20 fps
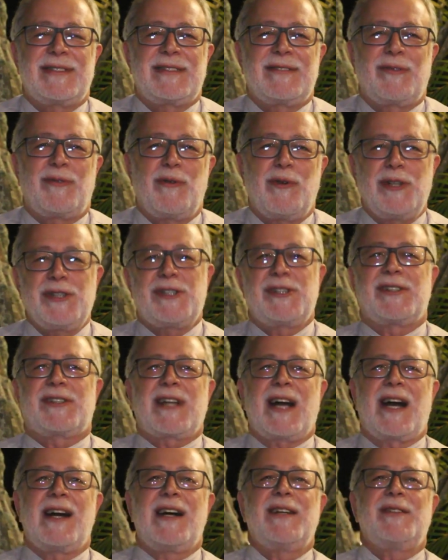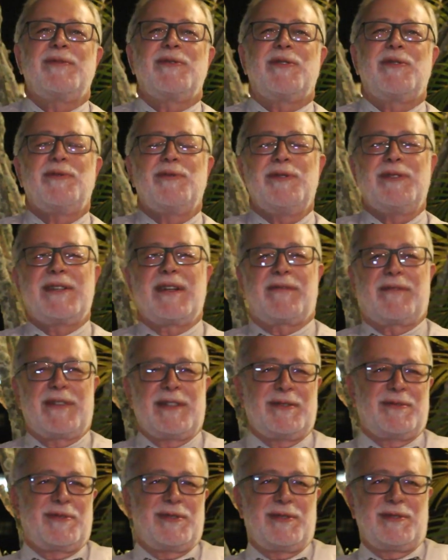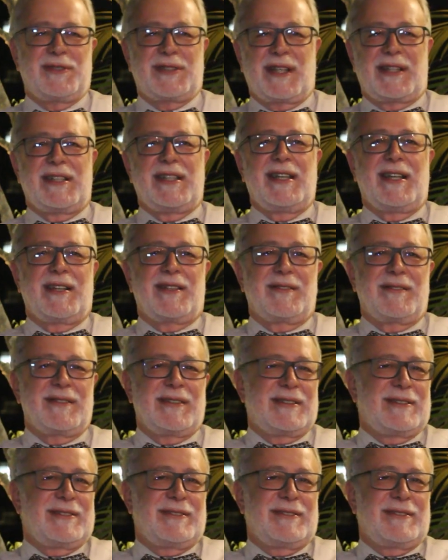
que hoje está anos-luz à frente do Rio de Janeiro.